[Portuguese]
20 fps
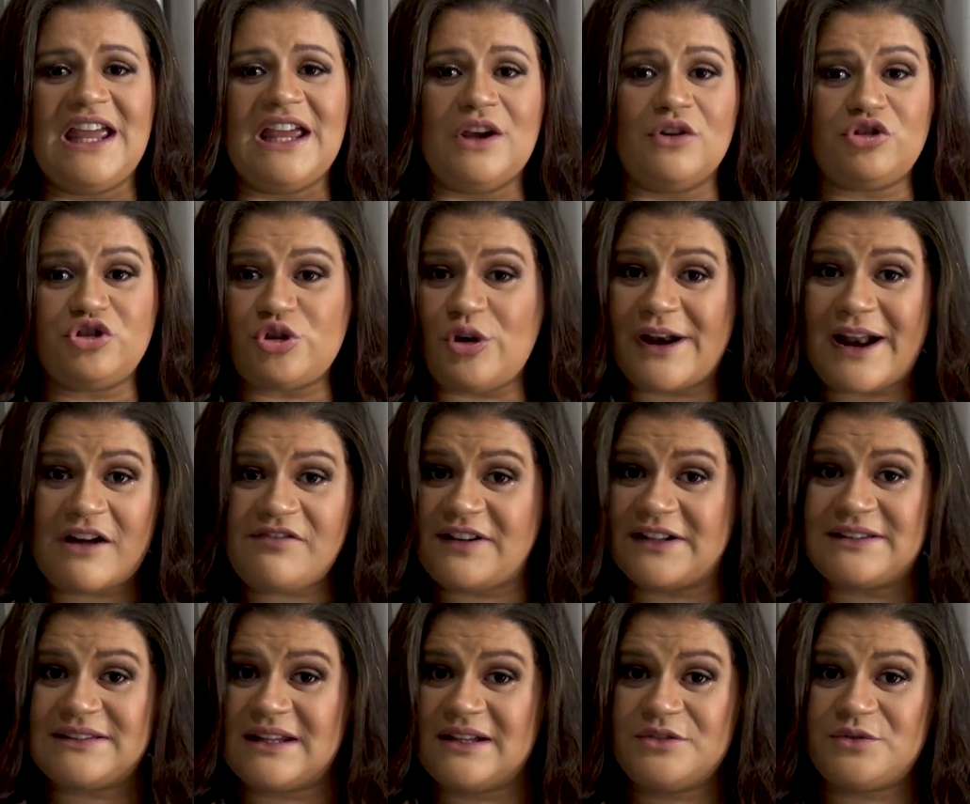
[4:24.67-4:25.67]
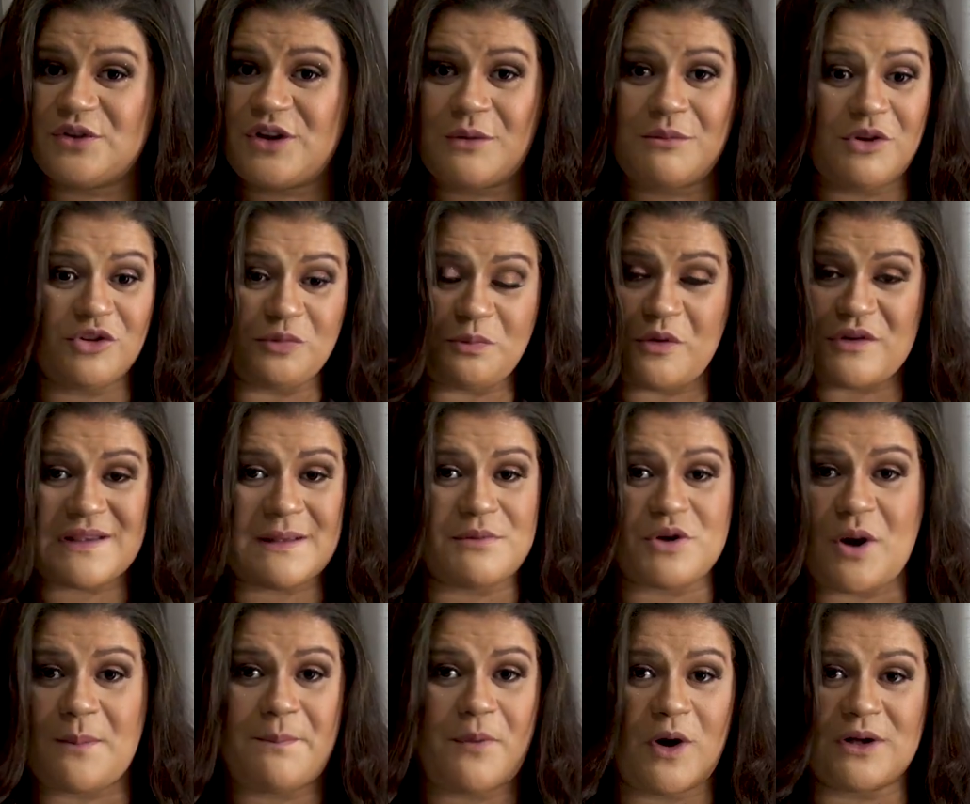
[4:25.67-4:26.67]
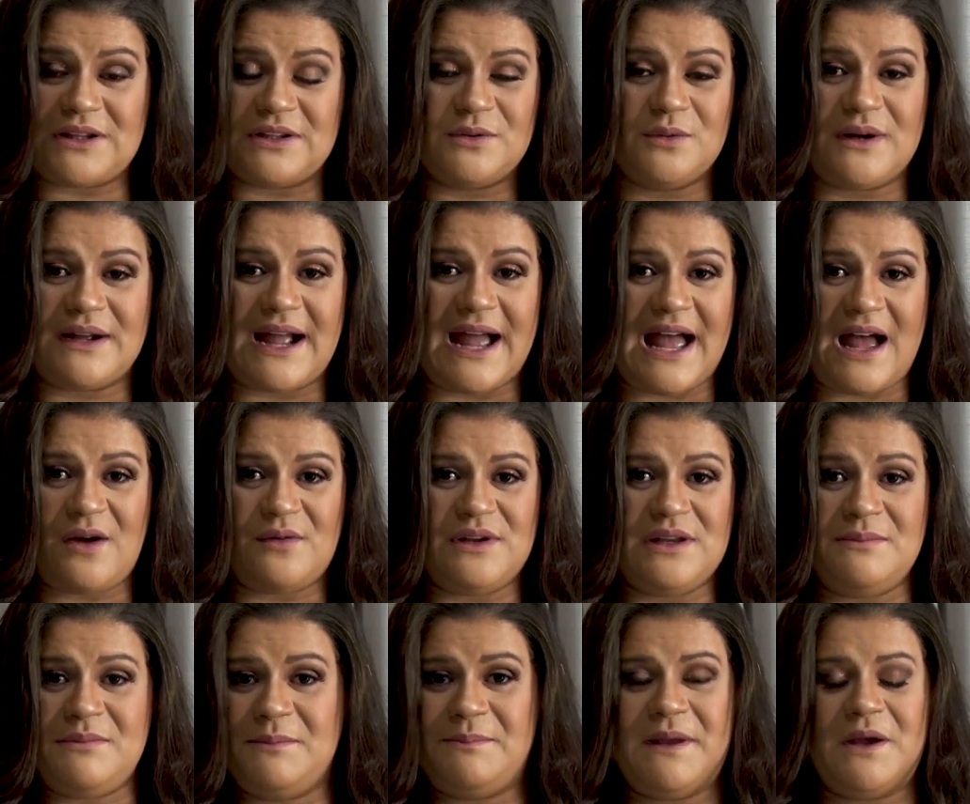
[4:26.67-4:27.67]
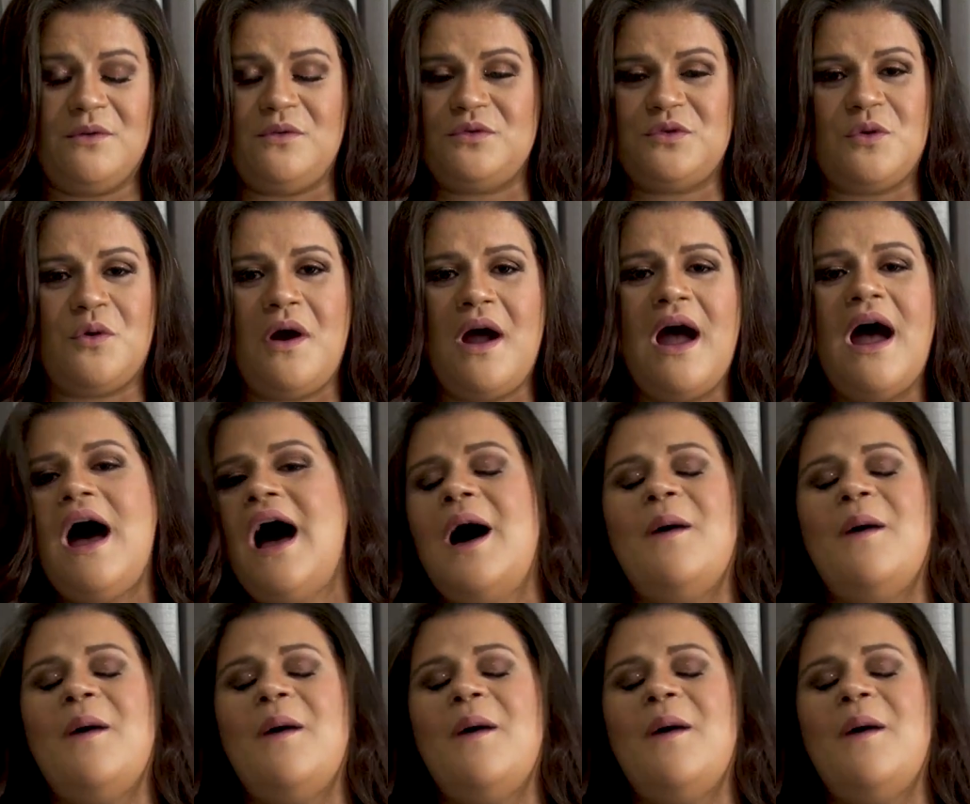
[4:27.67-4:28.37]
Eu chorava tanto que meu esposo abriu a porta do carro e me perguntou: